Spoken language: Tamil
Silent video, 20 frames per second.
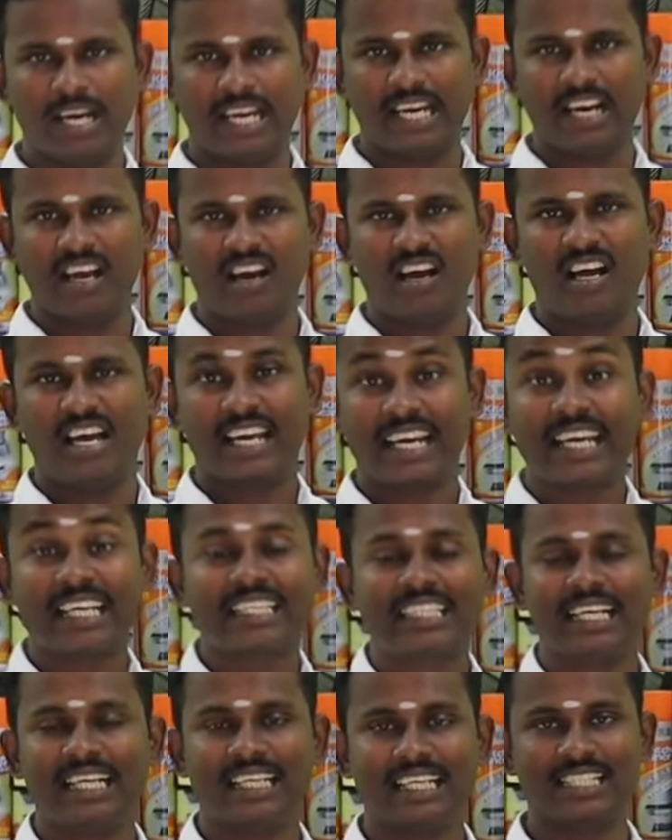பண்ணிக்கலாம்
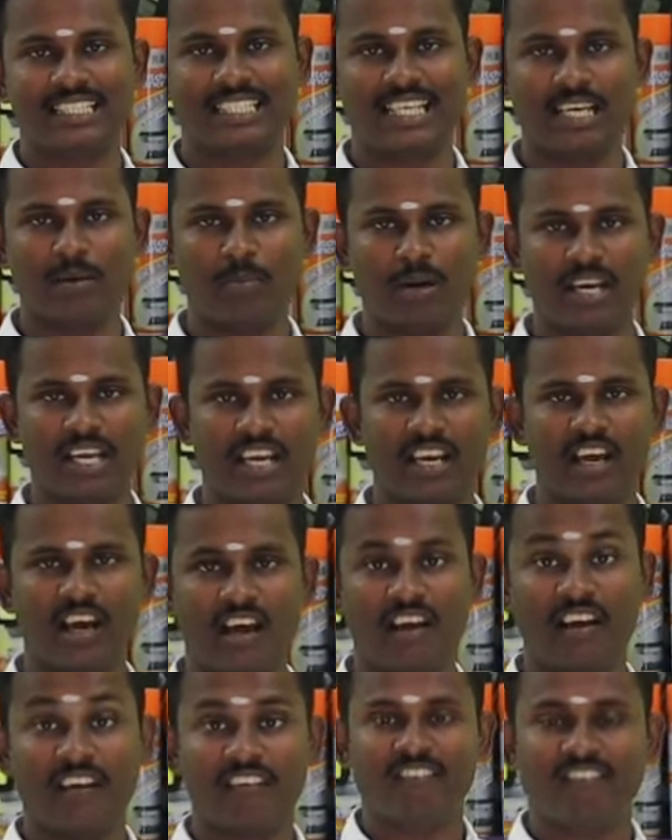கிச்சன் டைல்ஸ் க்ளீன்
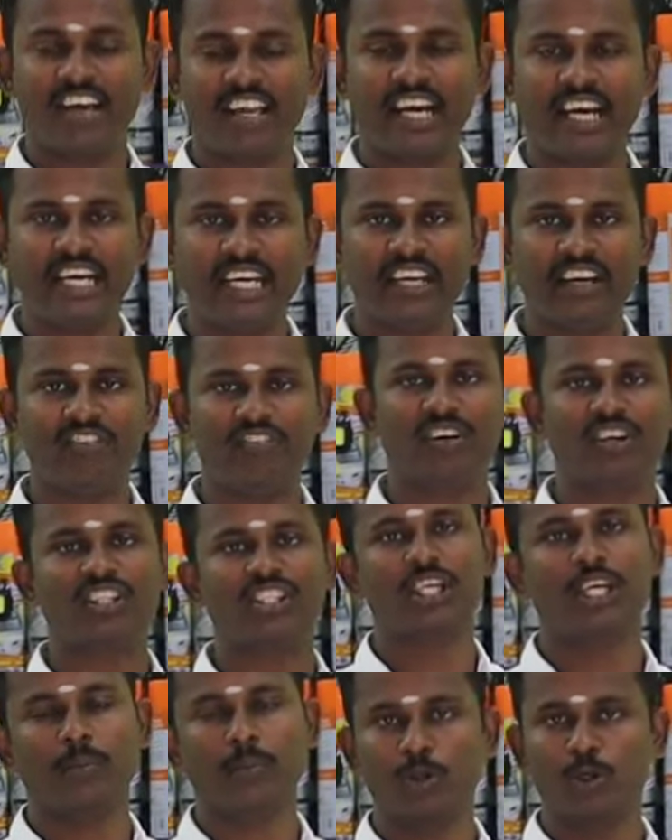பண்ணிக்கலாம் வெரைட்டி ஆஃப்
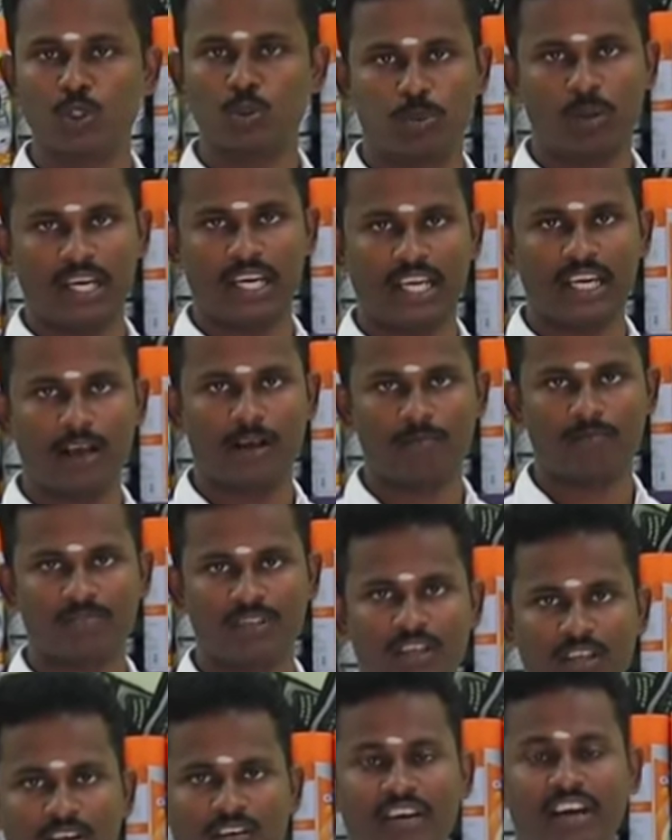ஃபங்க்ஷன் நம்ம யூஸ் பண்ணிக்கலாம்
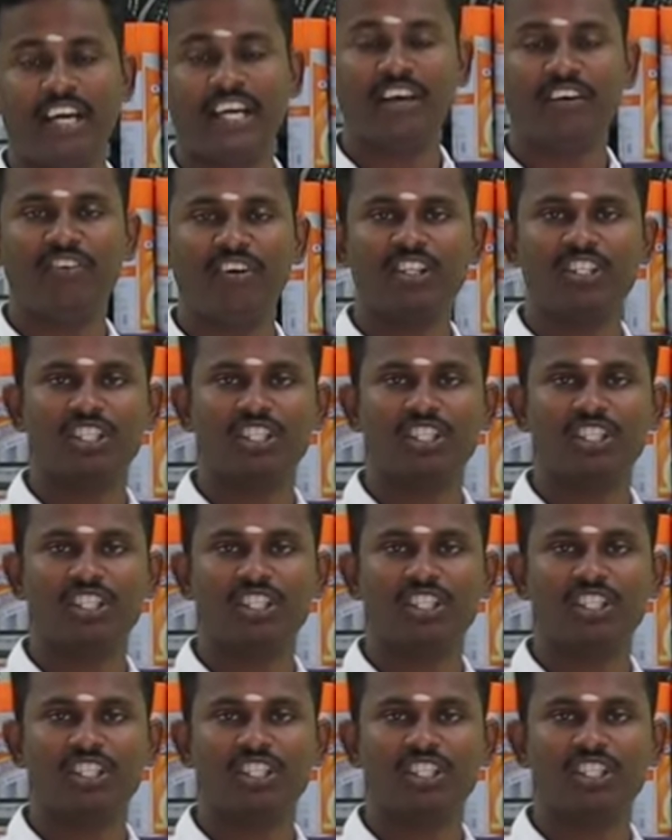வெரைட்டி ஆஃப்